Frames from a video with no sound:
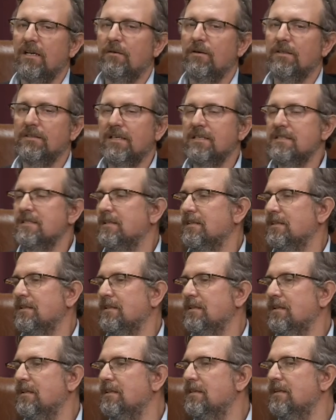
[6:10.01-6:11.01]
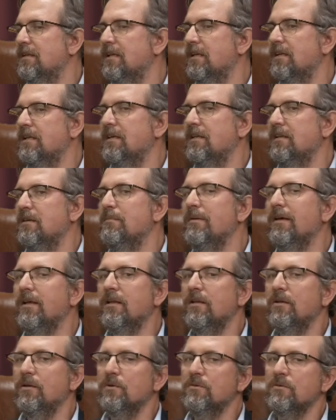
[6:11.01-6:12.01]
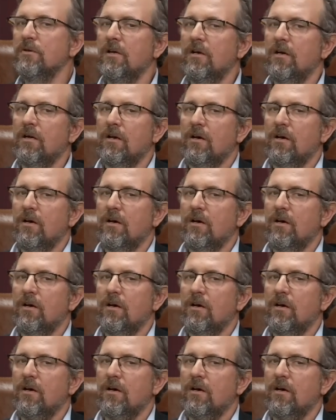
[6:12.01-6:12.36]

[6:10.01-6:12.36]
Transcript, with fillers: batalla de, la ley de medios,